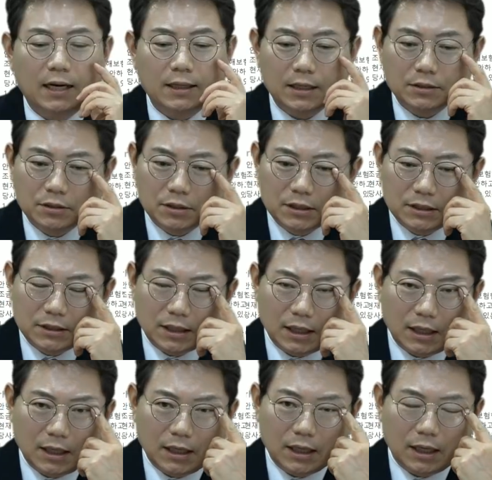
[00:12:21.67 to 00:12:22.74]
할 가능성이
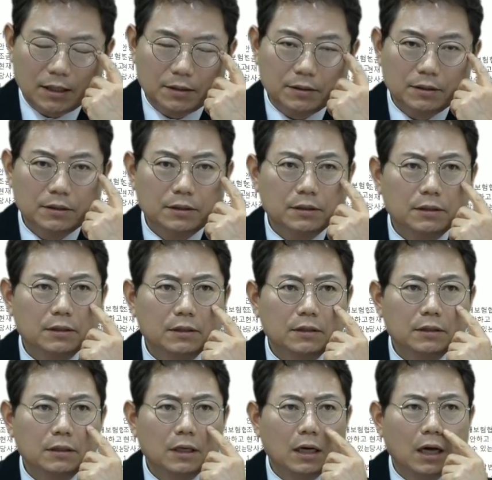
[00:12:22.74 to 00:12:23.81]
있다.
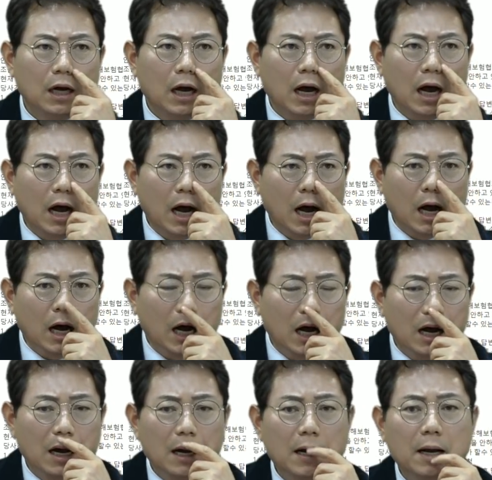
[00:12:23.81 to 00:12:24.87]
아,
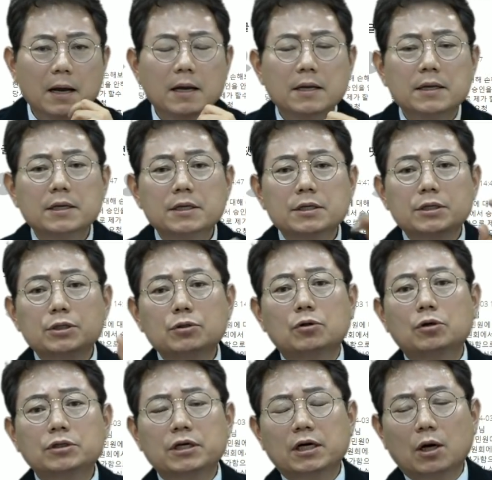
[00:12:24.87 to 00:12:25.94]

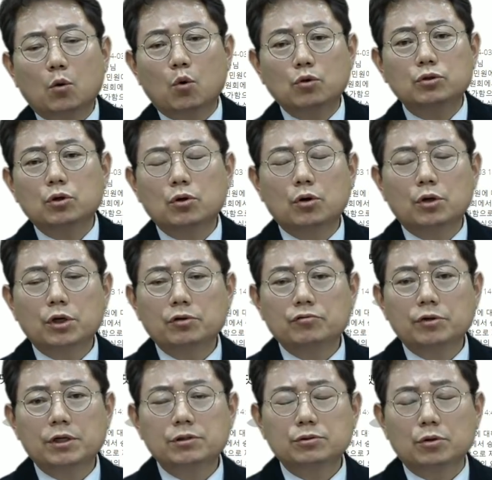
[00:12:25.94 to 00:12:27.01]
이거 제가
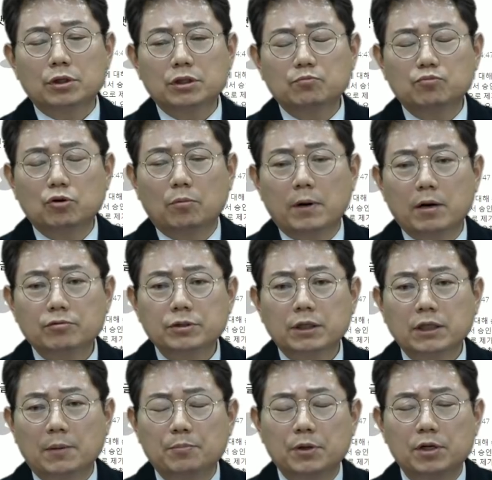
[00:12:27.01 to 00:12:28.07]
공정거래위원회에서 저한테 물어봐갖고
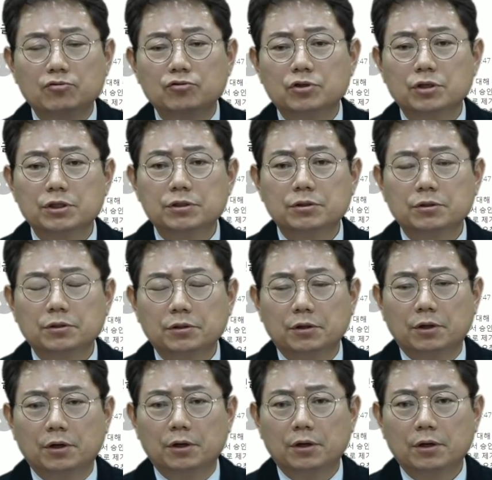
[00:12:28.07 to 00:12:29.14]
제가 답변해 준 적이
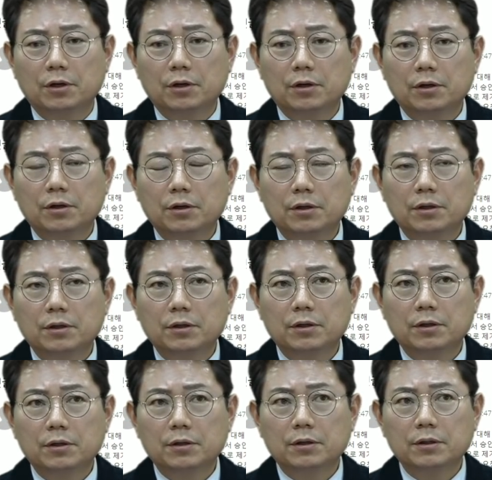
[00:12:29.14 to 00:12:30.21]
있어요.
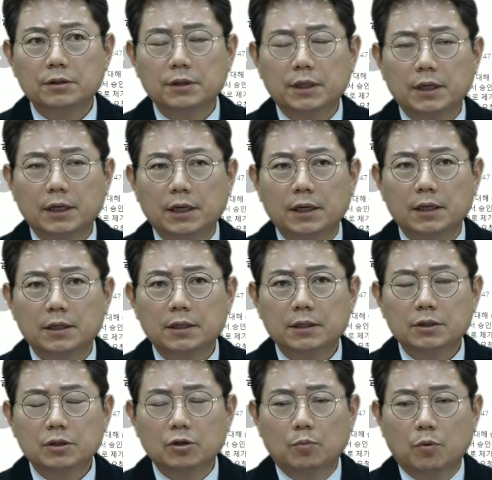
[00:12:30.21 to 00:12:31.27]
예,
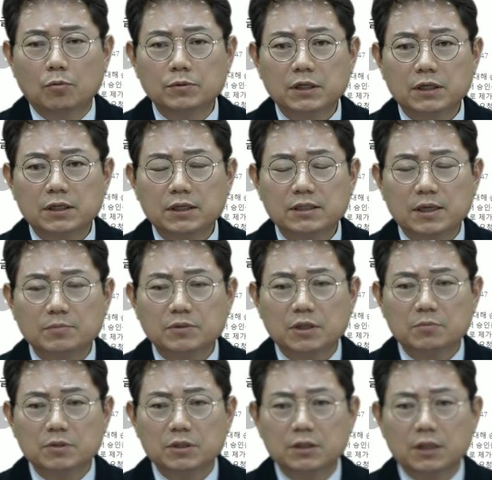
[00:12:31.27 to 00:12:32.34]
이 보험사끼리
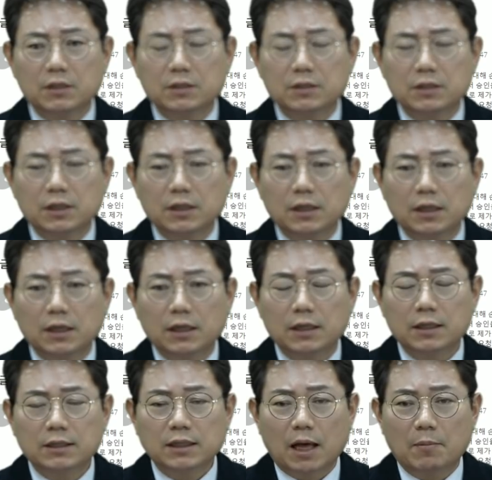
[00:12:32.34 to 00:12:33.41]
짬짬이
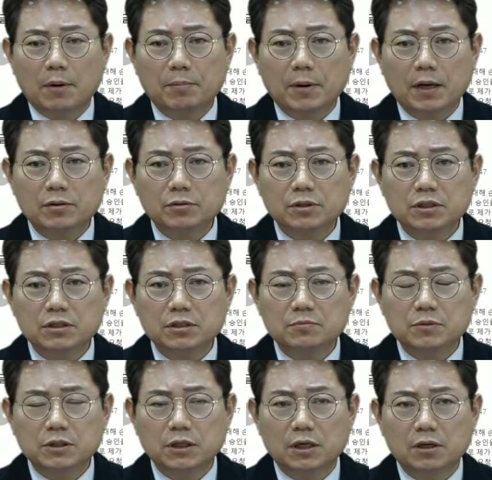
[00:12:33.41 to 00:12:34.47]
같은데 담합 가능성이
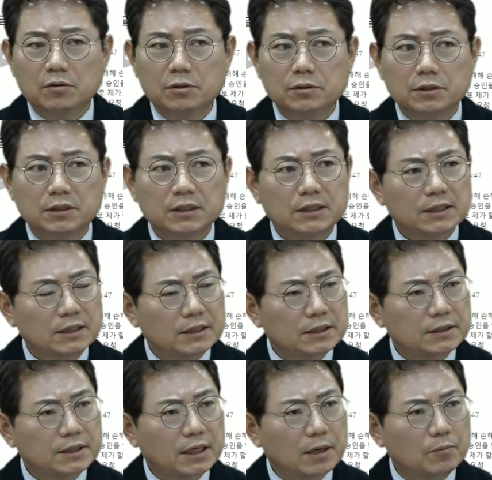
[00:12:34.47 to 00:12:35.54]
있습니까? 라고 해서
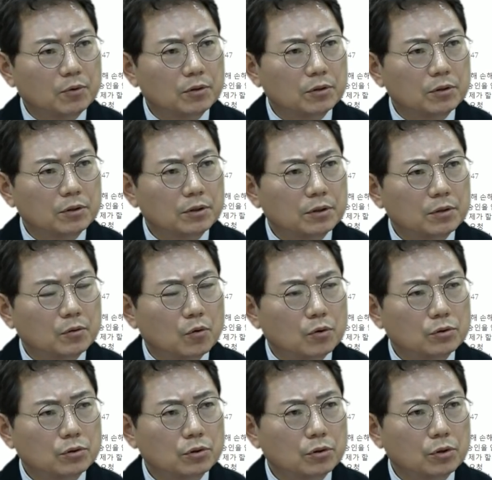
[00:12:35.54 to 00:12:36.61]
제가 한번
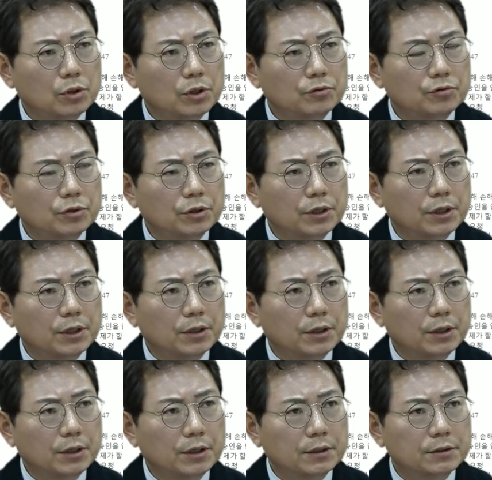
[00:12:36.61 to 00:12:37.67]

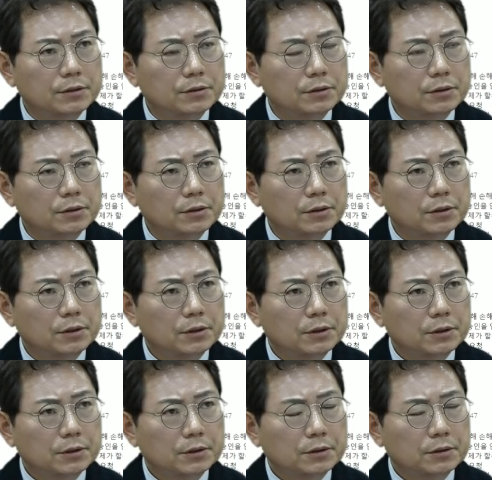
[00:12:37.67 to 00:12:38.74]
공정거래위원회에서
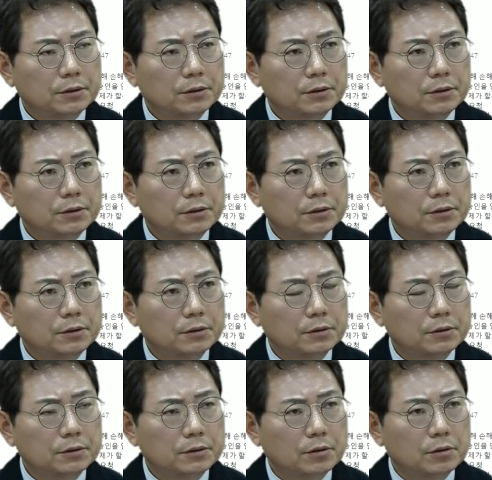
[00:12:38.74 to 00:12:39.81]

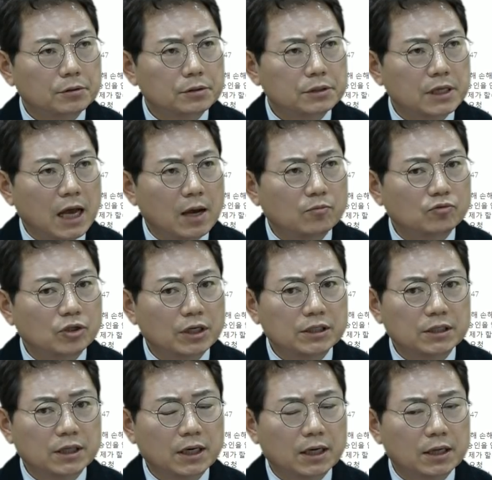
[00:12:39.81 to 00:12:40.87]
어, 어떤
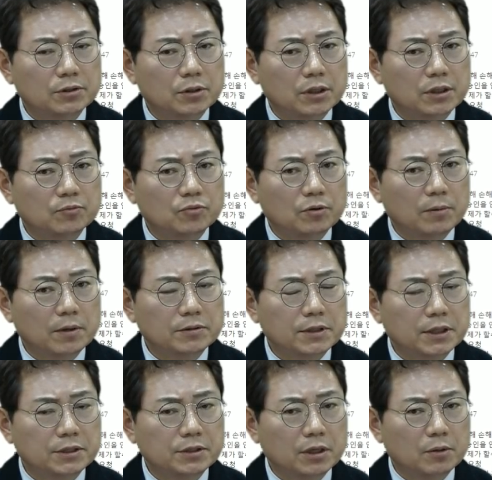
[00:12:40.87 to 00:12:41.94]
사무관인가가 저한테 물어봐고
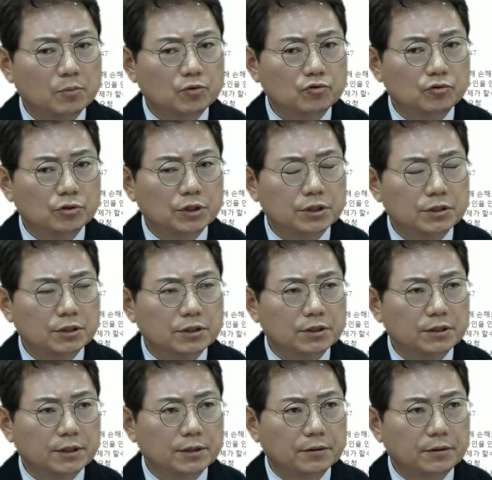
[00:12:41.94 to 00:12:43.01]
제가 의견 한번 준 적이
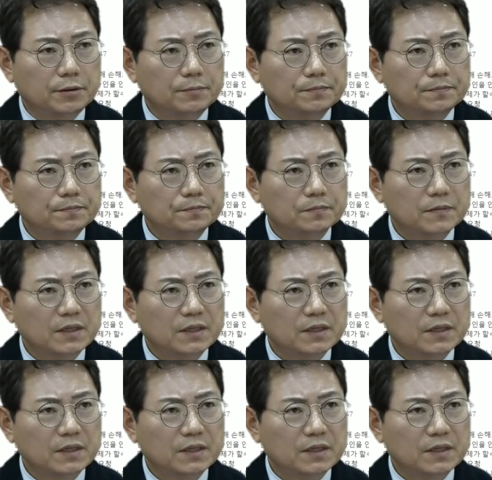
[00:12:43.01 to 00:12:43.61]
있었는데요.